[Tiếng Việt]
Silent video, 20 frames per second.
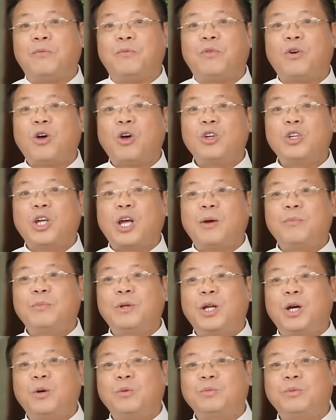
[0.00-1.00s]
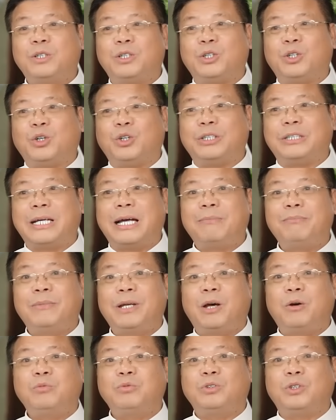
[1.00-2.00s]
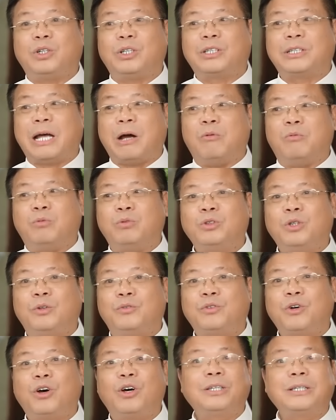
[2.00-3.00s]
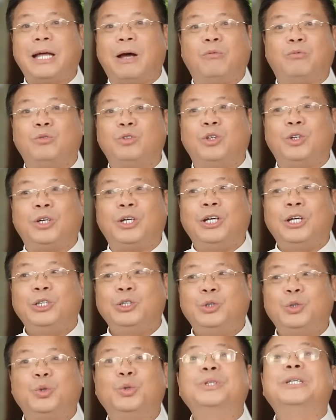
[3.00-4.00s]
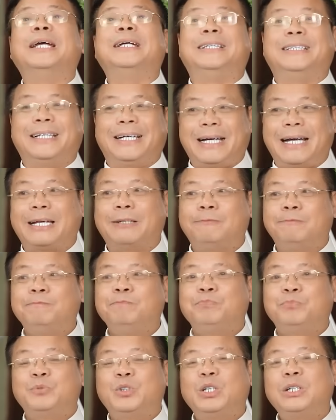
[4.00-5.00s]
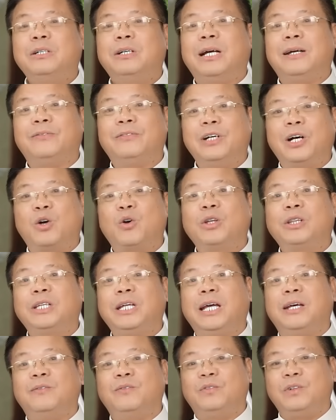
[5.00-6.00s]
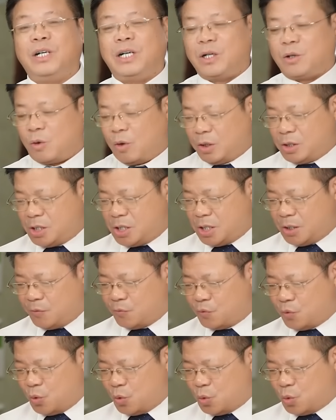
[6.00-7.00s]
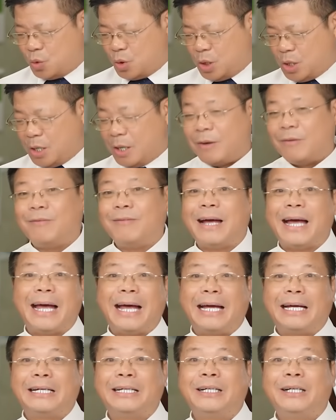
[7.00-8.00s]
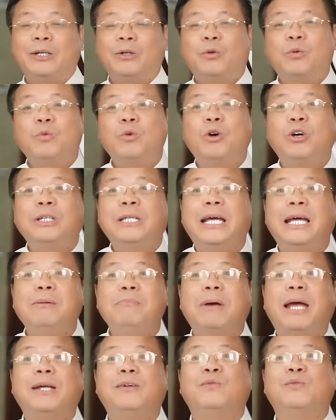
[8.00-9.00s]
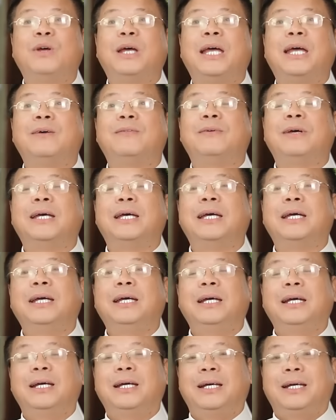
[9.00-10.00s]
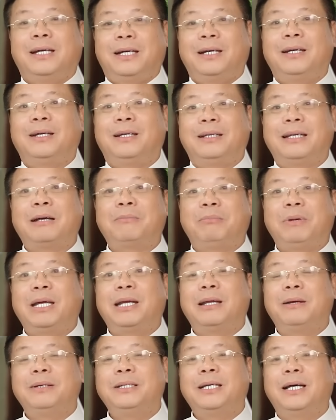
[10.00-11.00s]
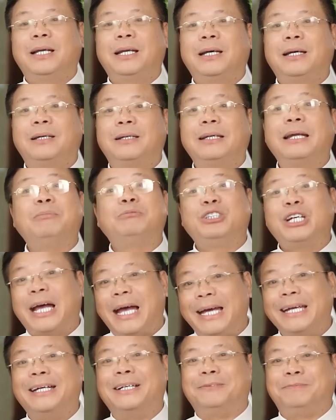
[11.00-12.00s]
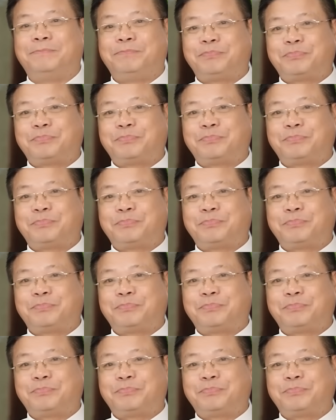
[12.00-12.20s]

phó giám đốc, rồi giám đốc, rồi tổng, rồi phó tổng, rồi chủ tịch chẳng hạn. Những người vừa có tiền, vừa có chức vụ và cũng có thế mạnh về đặc biệt là bây giờ là đẹp trai ạ.